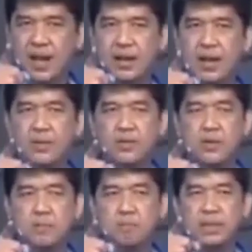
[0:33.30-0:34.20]
Isang araw,
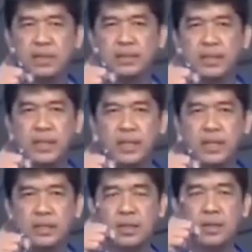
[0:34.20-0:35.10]

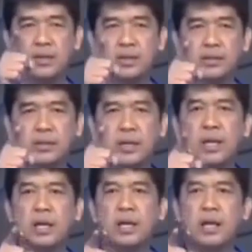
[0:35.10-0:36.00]
patitigilin ni Lord
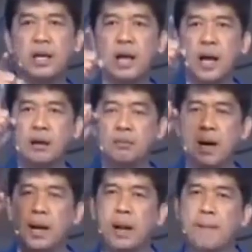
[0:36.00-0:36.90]
ang
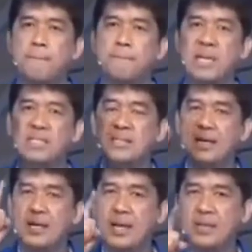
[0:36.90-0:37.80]
mga hampas
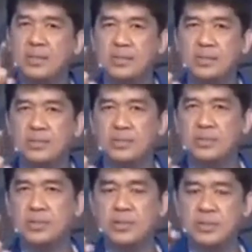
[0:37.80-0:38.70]
ng alon
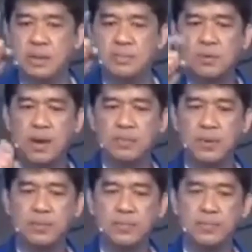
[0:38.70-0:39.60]
sa buhay
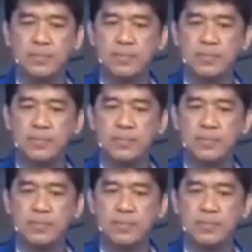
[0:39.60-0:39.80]
mo.